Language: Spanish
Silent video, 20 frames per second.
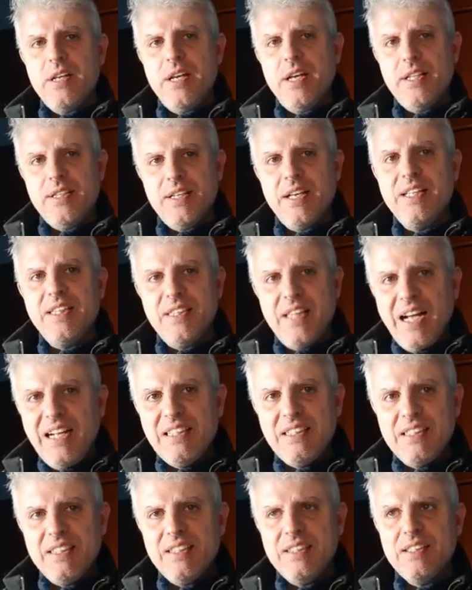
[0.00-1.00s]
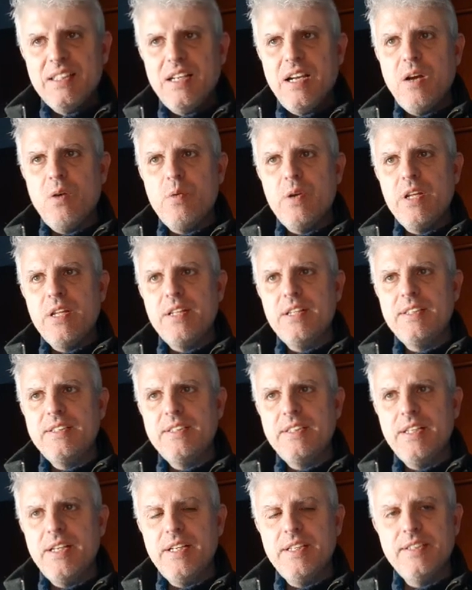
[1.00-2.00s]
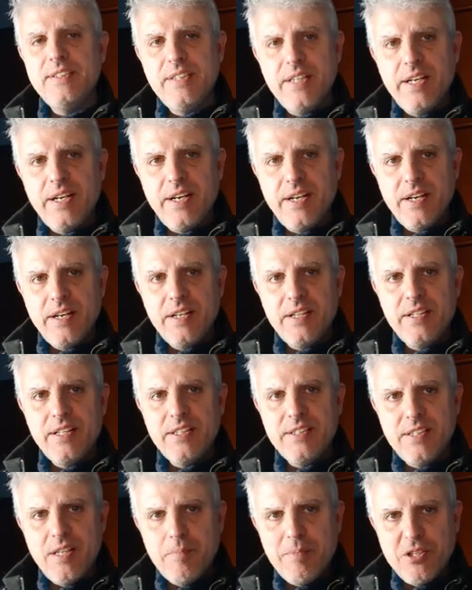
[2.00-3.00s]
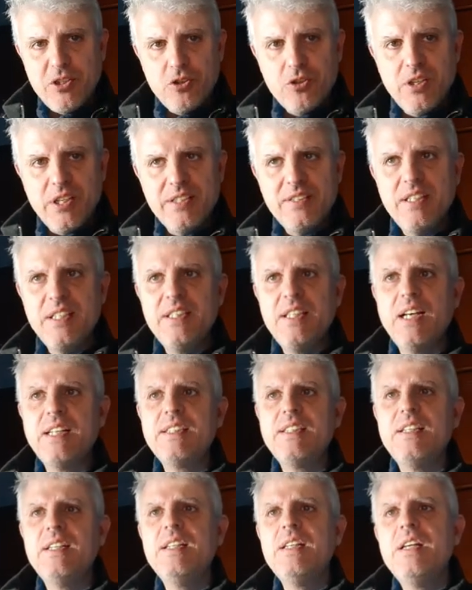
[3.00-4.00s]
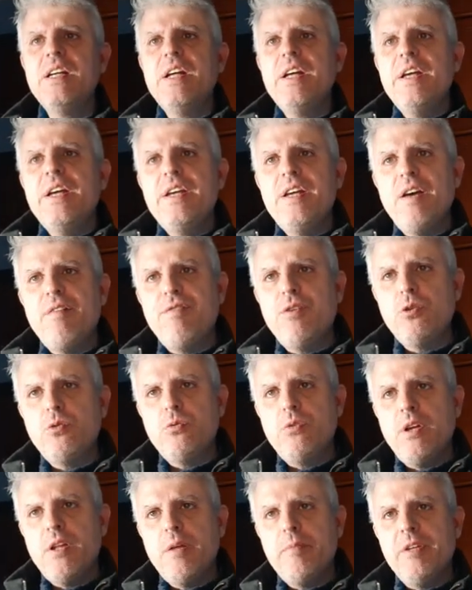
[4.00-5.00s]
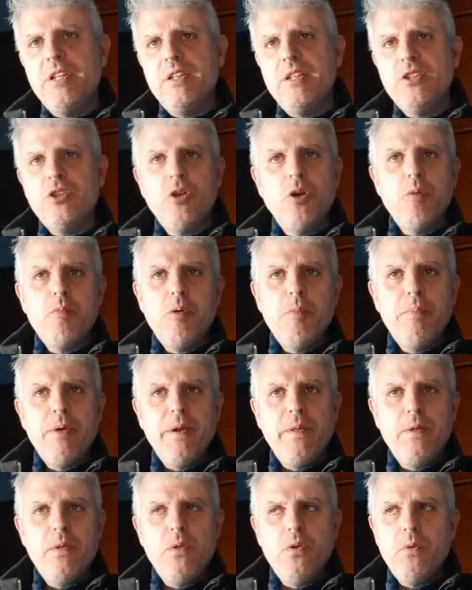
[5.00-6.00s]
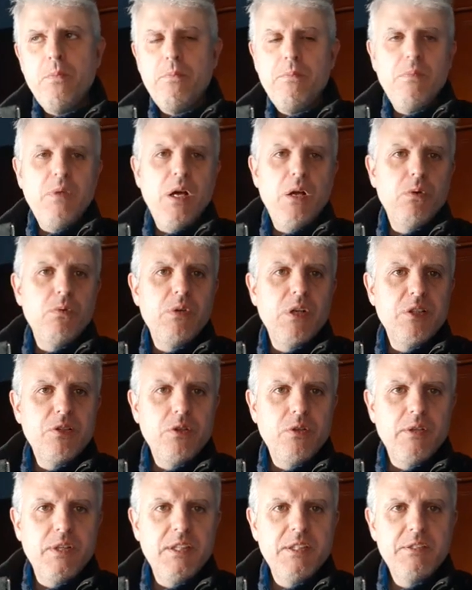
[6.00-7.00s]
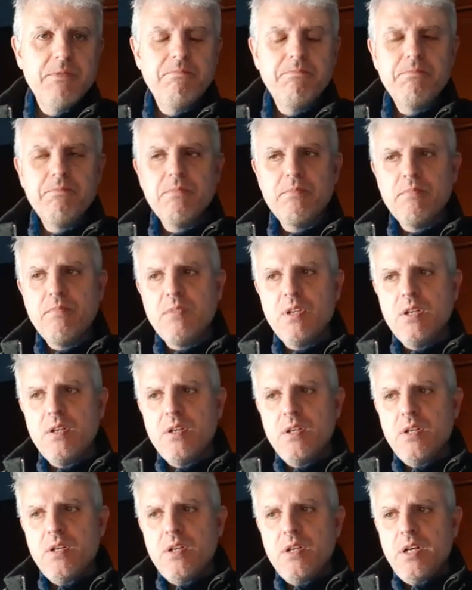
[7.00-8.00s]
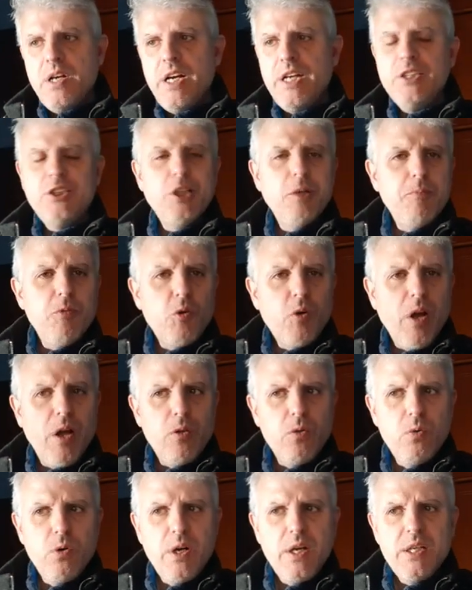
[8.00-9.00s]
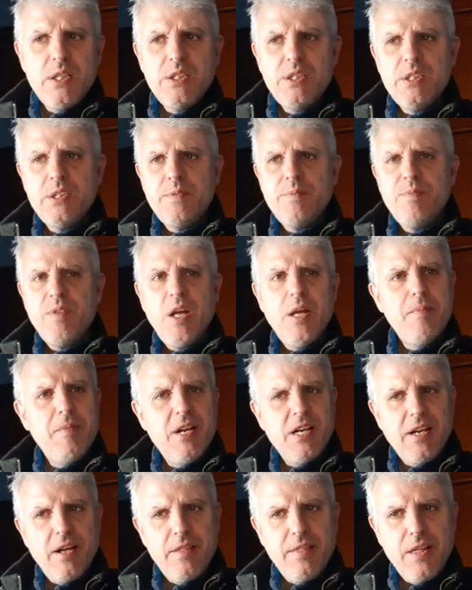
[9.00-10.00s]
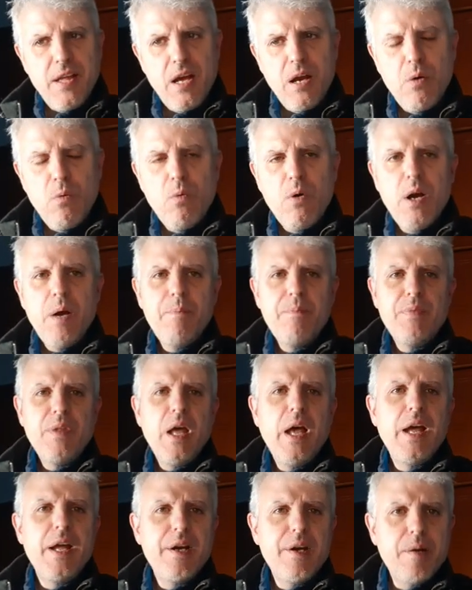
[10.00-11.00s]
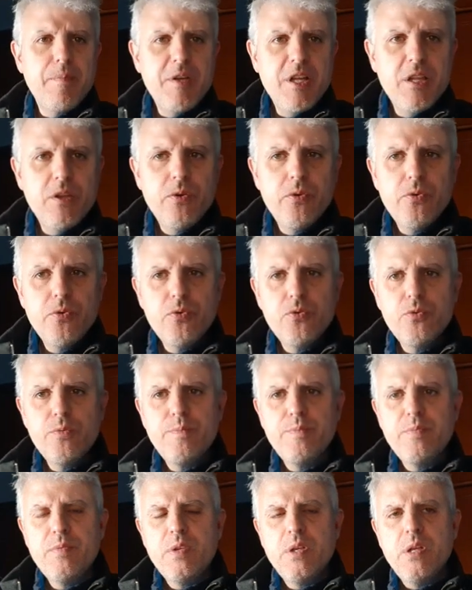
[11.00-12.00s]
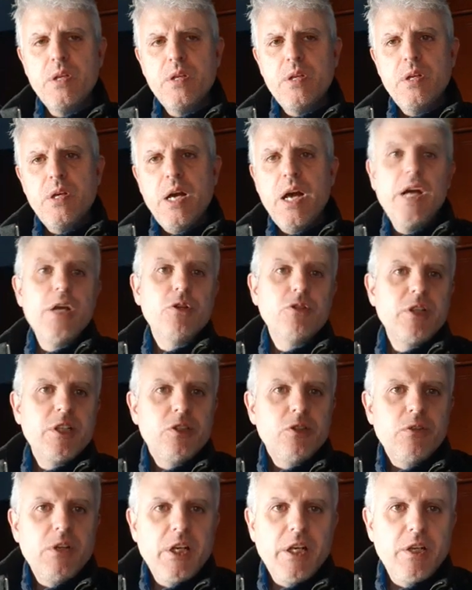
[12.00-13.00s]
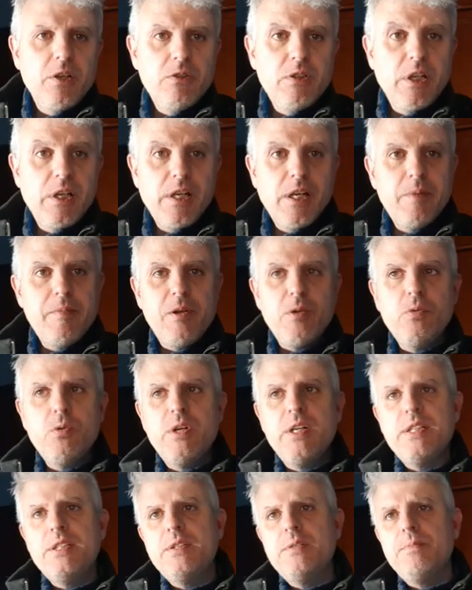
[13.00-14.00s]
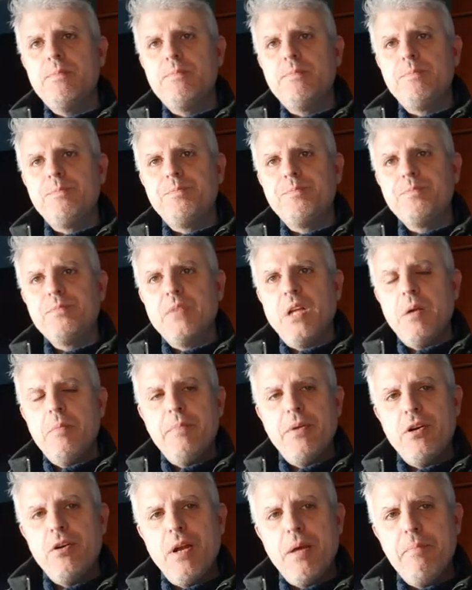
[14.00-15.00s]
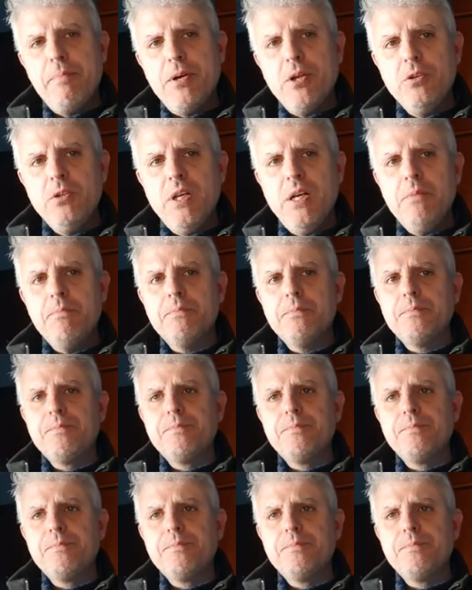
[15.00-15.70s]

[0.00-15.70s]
está intacta, la huella de ese ser esa persona está intacta y afortunadamente solo hemos perdido algunas zonas. Hay chamuscaduras, hay marcas de agua, hay remiendos, hay otras zonas que no tienen quemaduras, pero la impronta,